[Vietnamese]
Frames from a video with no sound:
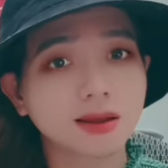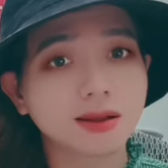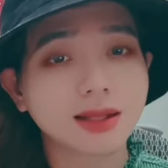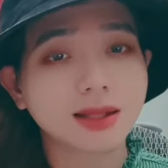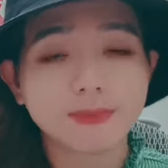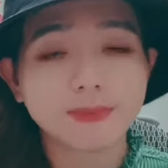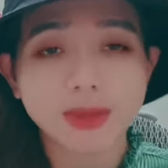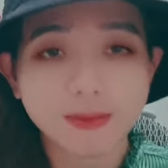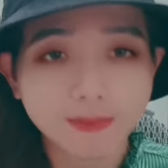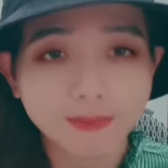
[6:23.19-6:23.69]

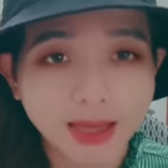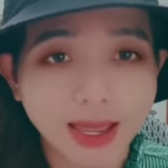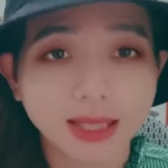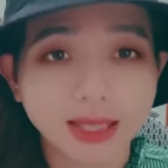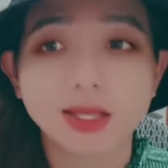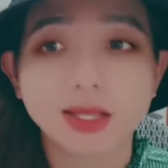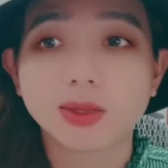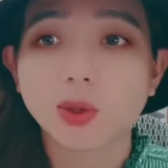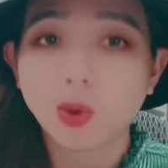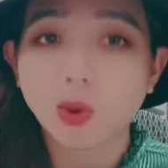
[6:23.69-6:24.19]
500 ờ,
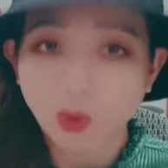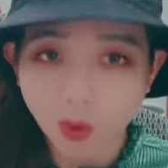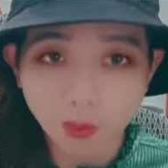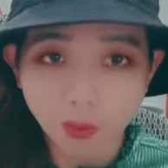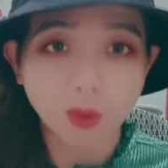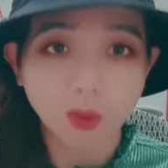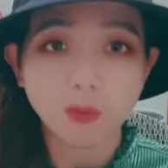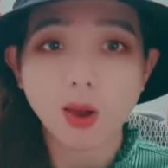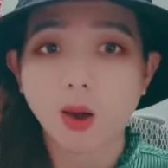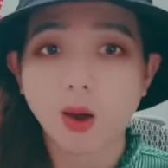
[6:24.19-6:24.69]
ngàn thì tôi
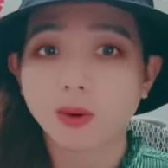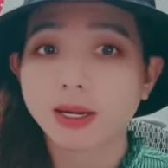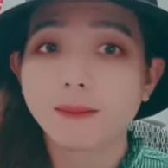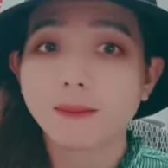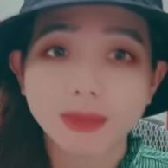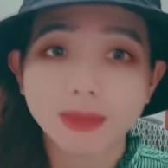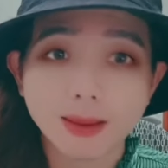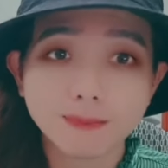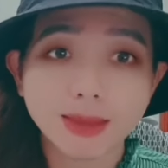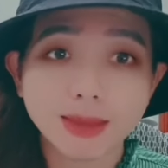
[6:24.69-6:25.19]
cũng ủng hộ
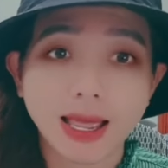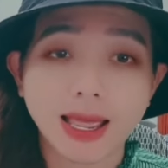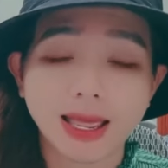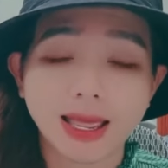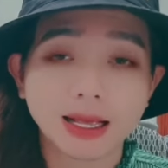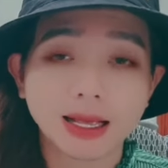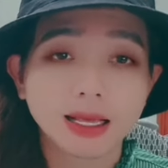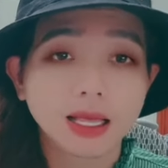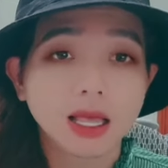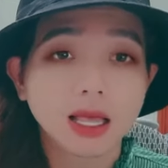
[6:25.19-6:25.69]
500
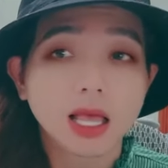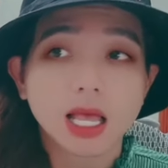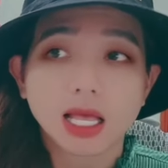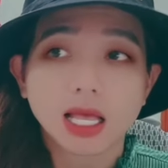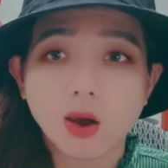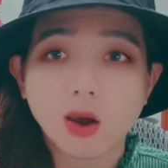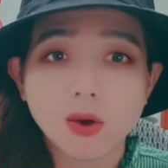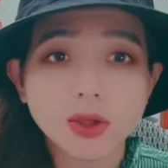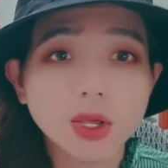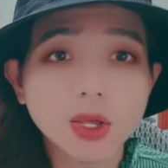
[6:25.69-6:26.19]
ngàn
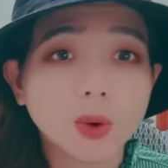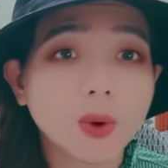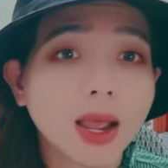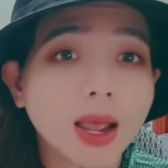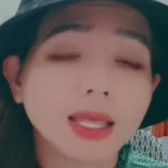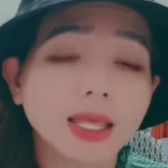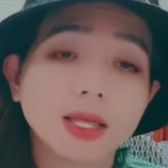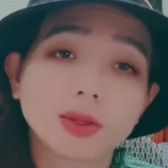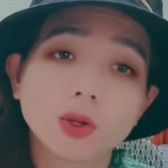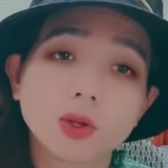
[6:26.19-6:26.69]
còn ví dụ
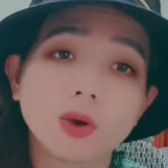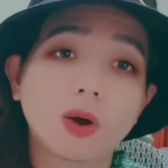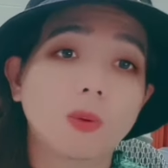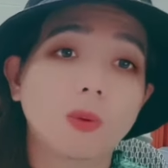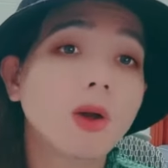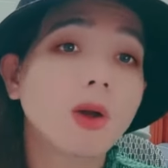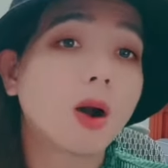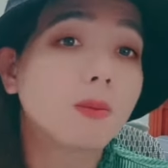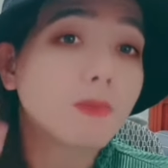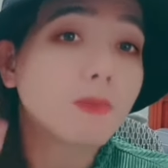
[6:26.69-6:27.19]
ấy thì tôi
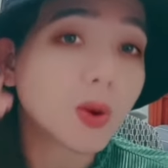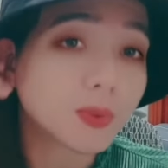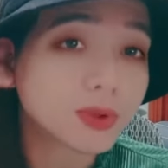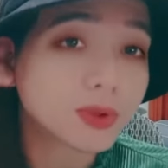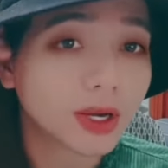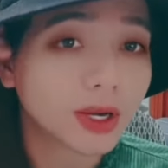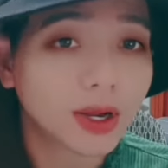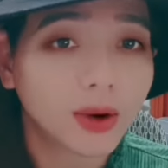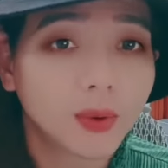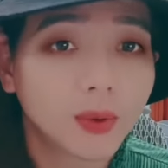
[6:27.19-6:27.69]
ủng hộ một
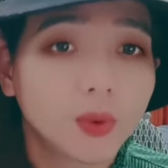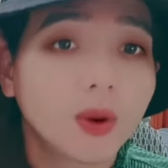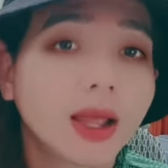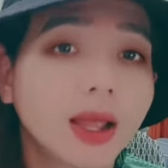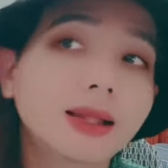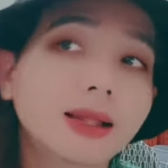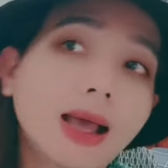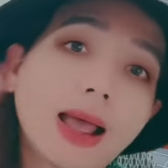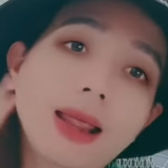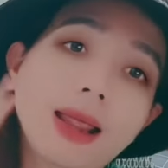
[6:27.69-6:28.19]
triệu
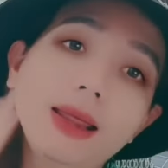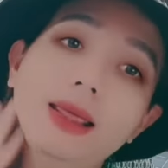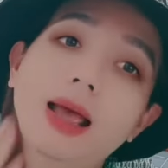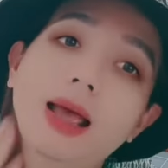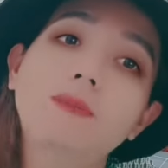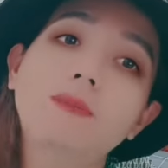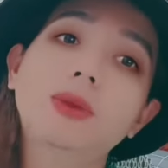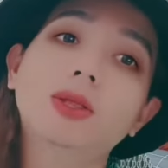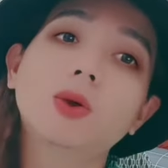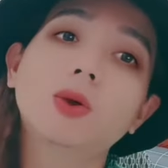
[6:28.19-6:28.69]
hay là ấy
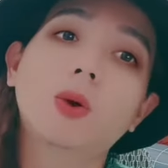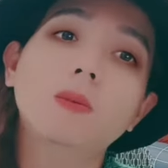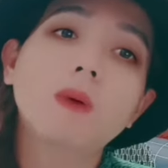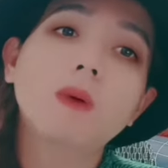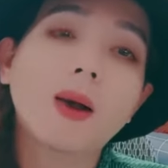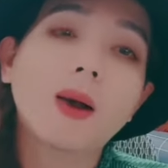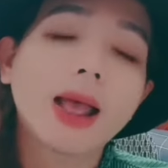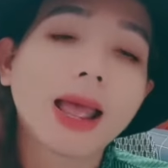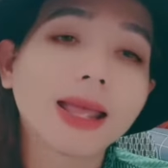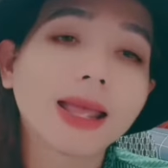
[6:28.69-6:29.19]
không thì tôi ủng
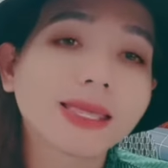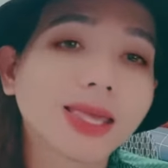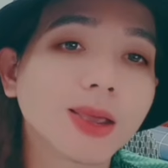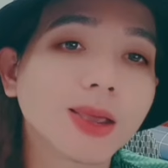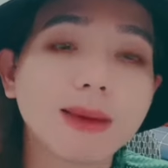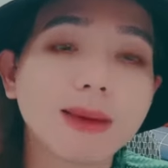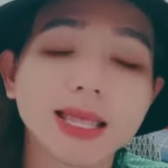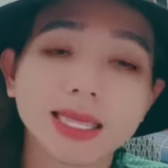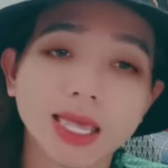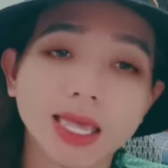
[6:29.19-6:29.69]
hộ 2
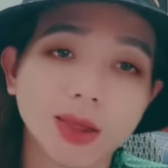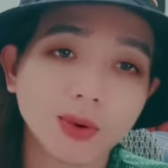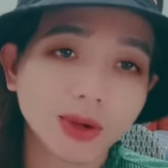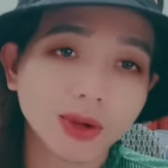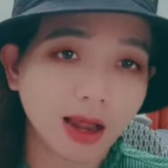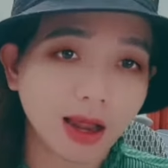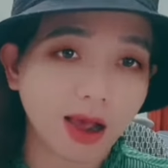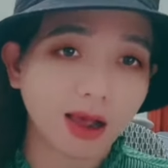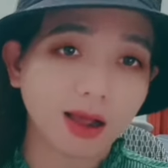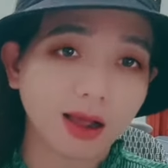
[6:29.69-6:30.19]
triệu 3 triệu
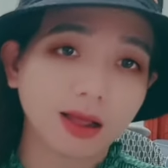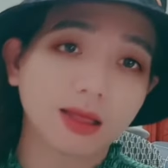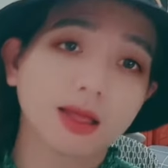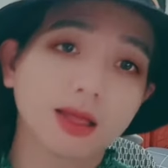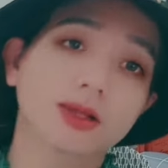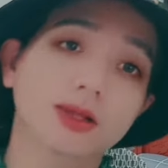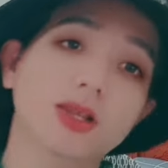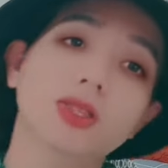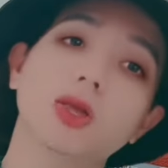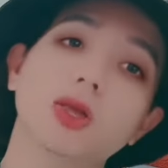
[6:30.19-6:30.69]
gì đó
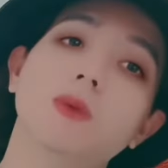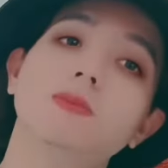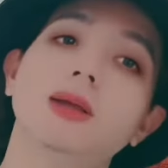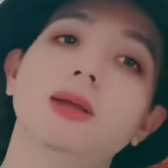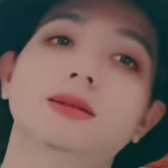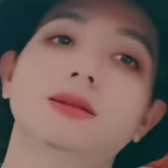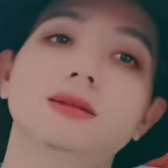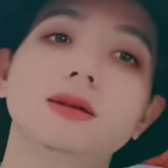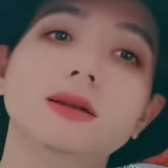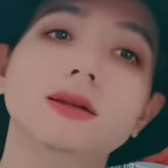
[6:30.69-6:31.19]
nói chung
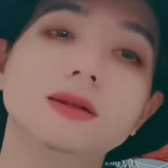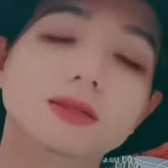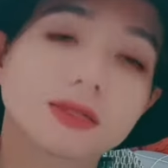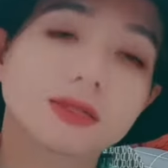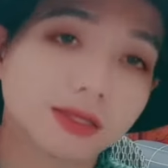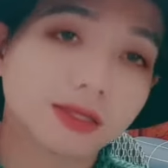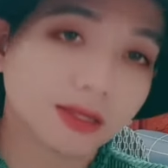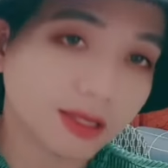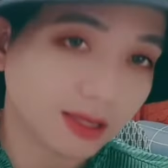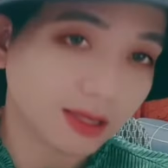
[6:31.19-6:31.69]
là sức
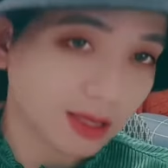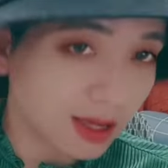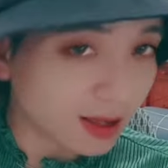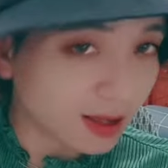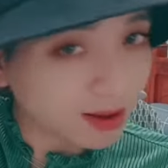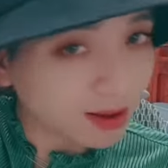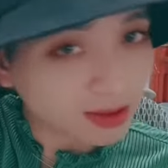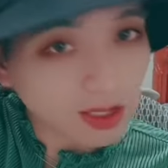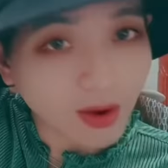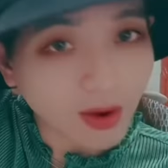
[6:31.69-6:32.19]
người
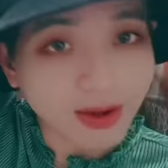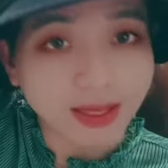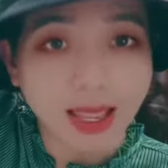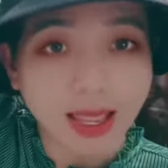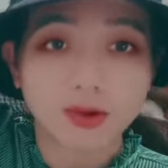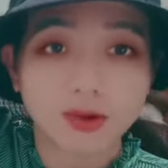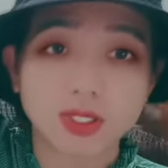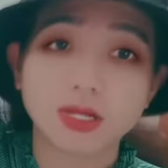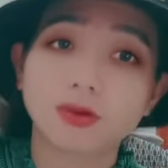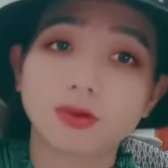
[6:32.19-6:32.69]
ờ, tùy
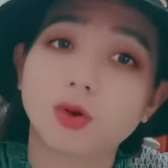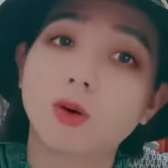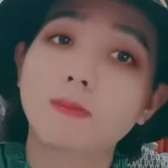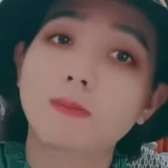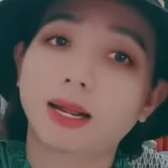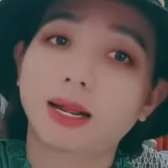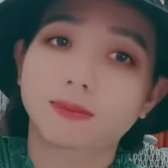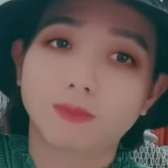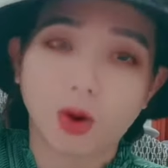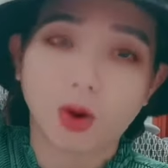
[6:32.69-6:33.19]
theo sức của
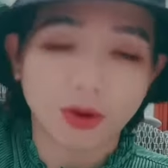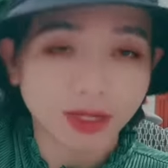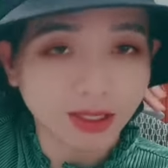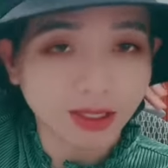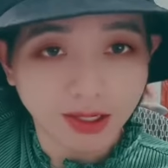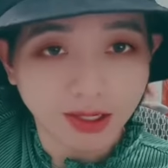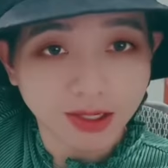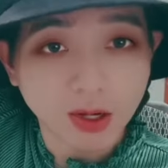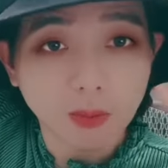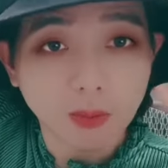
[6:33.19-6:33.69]
mình mọi
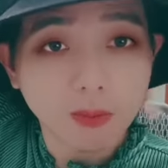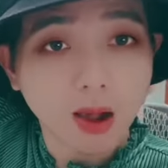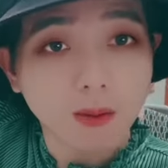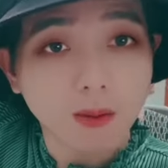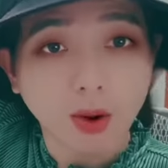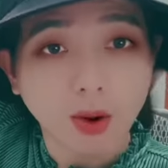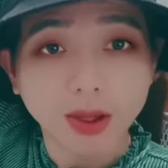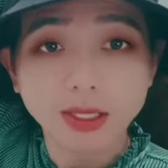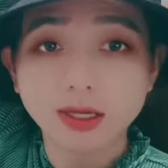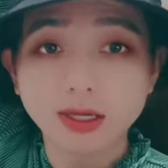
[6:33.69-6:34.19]
người đúng
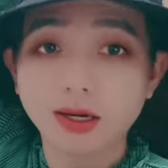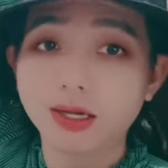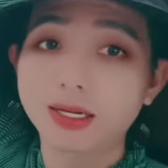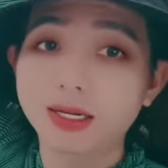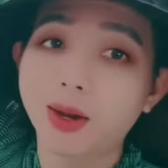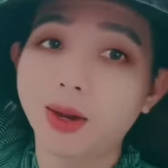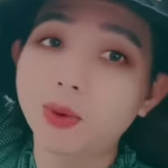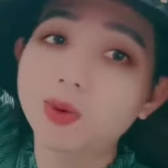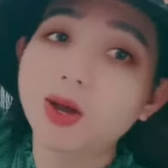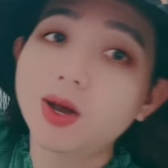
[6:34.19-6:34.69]
không mọi người
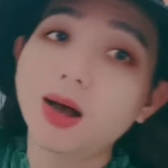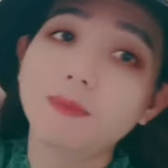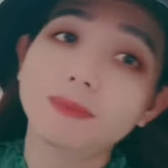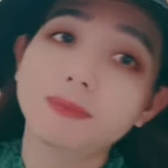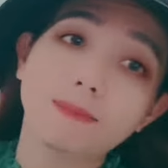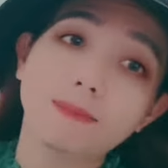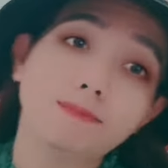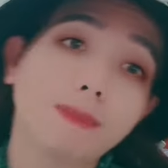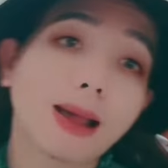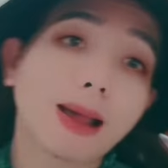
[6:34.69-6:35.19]
liệu cơm
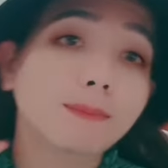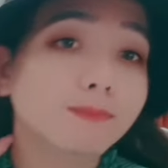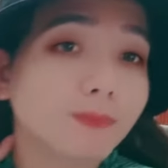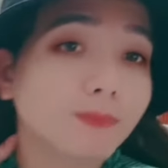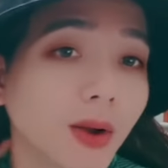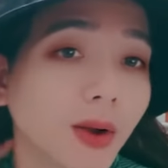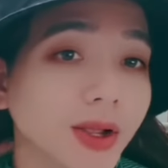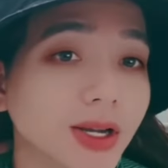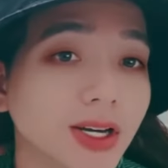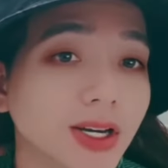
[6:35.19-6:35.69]
gấp mắm
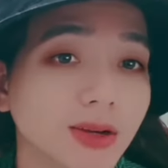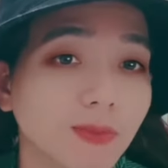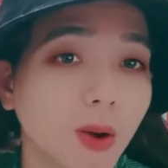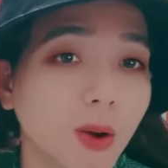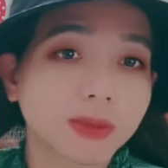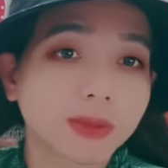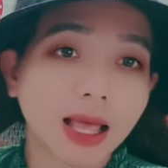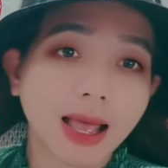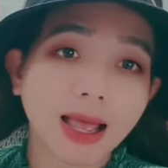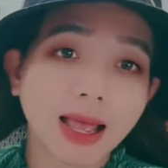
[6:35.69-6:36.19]
mỗi người
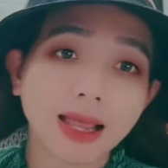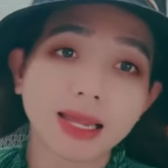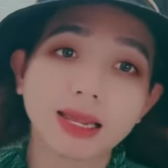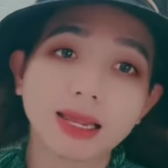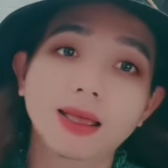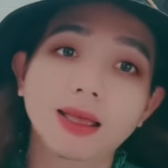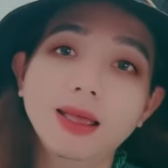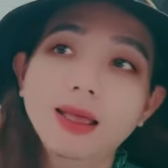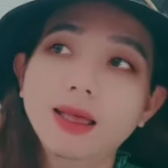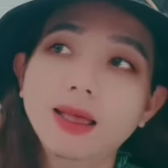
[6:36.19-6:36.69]
một tay
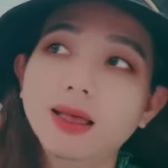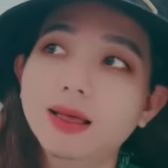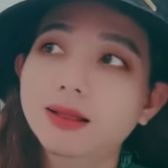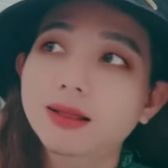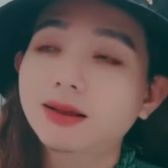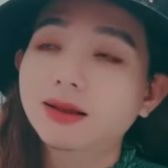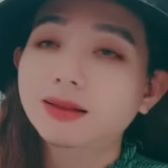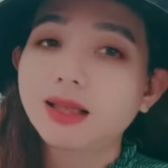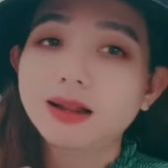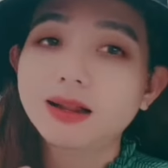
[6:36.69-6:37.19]

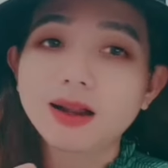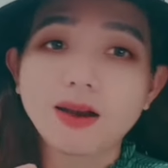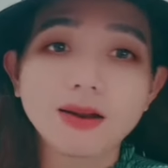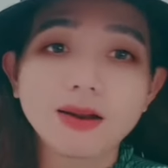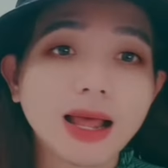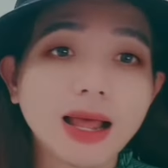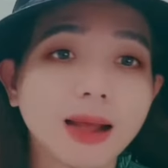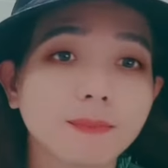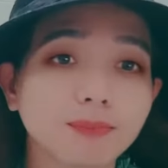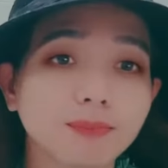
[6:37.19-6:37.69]
người ta
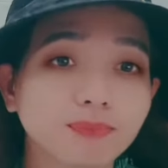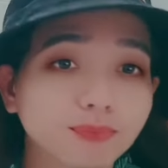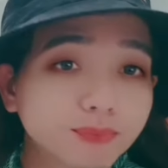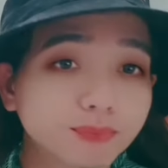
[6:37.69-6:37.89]
nói là